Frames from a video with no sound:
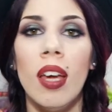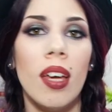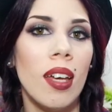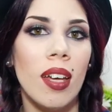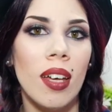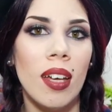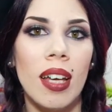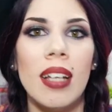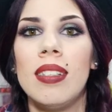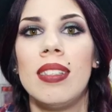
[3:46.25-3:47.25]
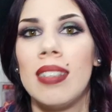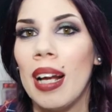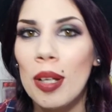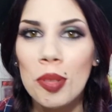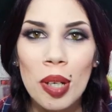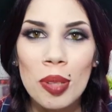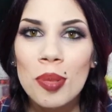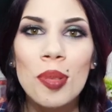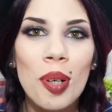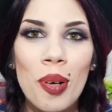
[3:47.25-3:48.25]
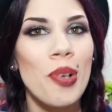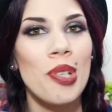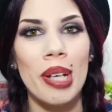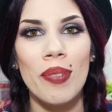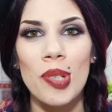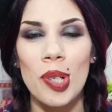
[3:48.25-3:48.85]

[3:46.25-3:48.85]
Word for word: eh, stra duraturo, longevo,